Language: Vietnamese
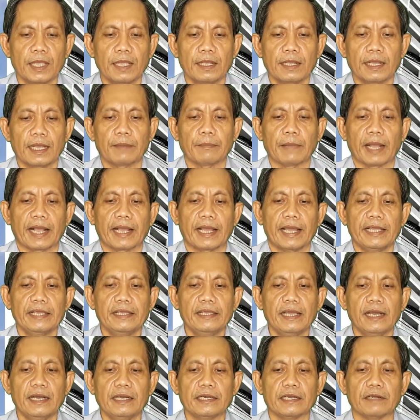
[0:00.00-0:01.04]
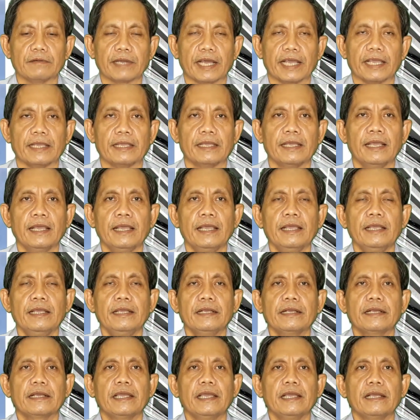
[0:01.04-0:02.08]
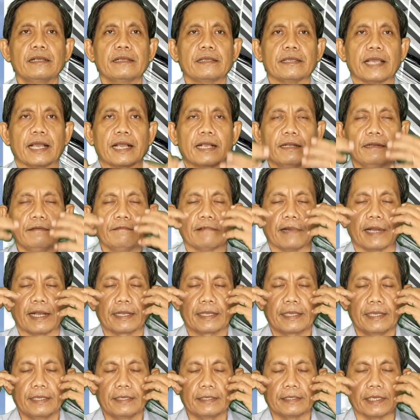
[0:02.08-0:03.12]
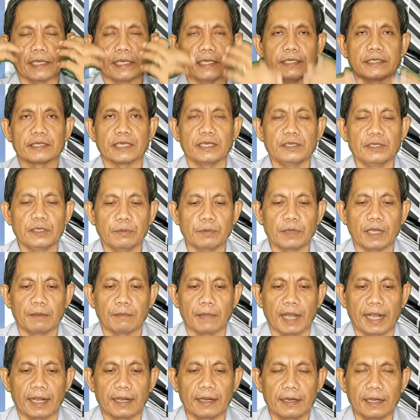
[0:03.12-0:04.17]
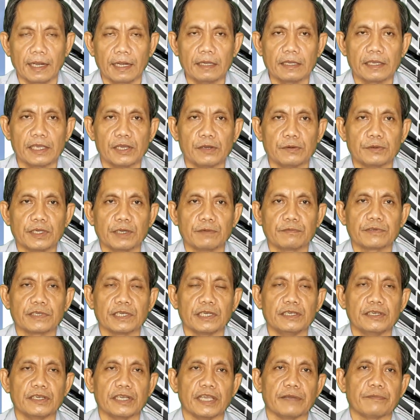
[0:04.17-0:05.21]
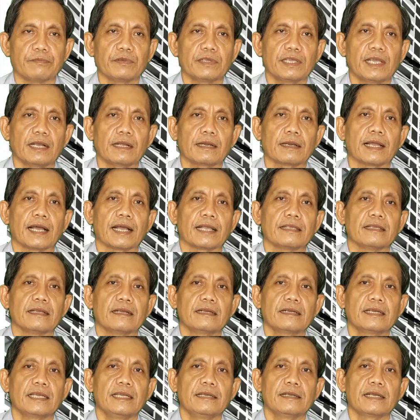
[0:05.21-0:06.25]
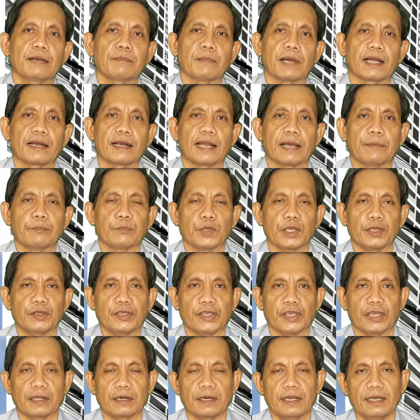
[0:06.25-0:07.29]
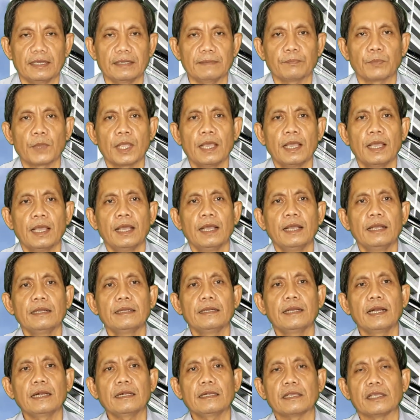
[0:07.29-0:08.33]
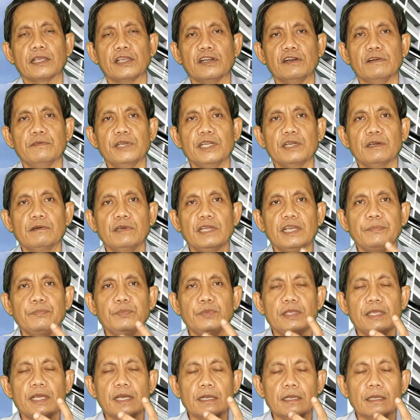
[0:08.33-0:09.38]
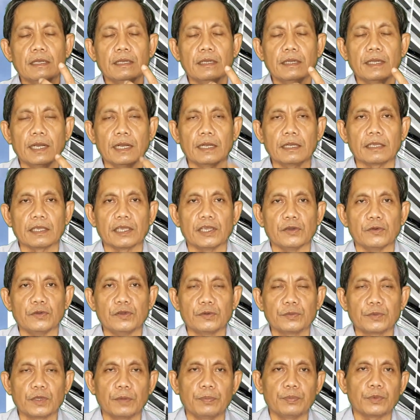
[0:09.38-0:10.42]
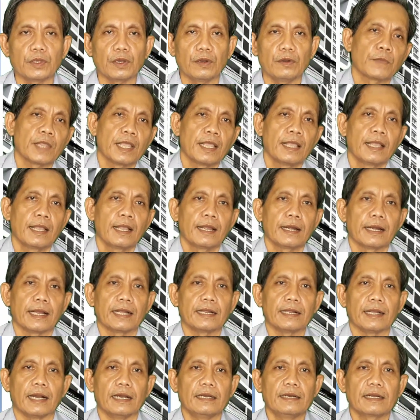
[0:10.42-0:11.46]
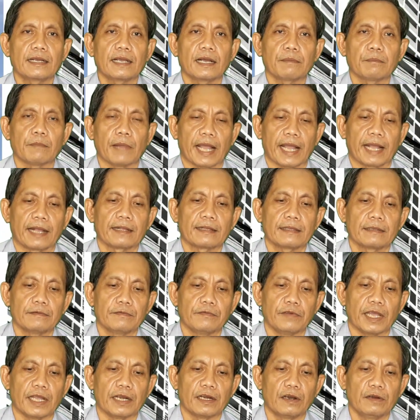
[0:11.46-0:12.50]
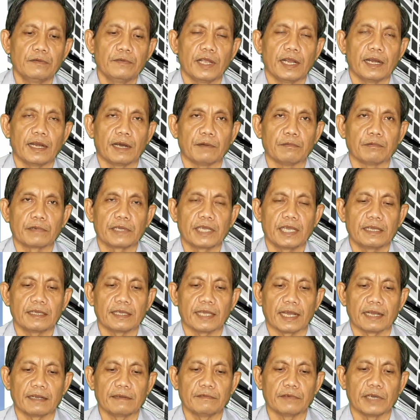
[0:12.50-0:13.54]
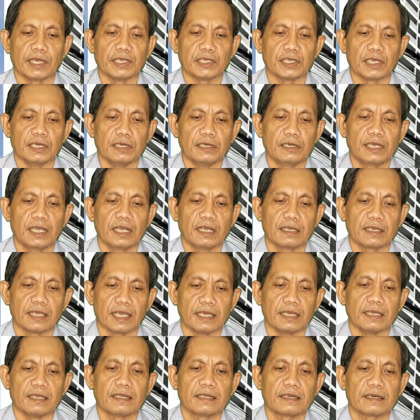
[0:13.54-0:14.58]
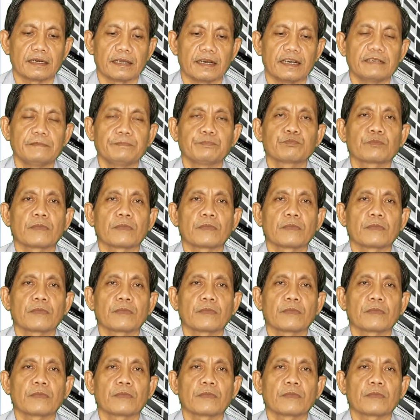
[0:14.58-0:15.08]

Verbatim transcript: các bạn hãy nhớ điều này kiên nhẫn và kiên trì sẽ giúp các bạn rất nhiều trong sự nghiệp nhất là những khi các bạn làm những chuyện lớn rất nhiều video clip giúp rất nhiều youtube tôi đã gửi đến các bạn về nói về lòng kiên nhẫn về sự kiên trì đó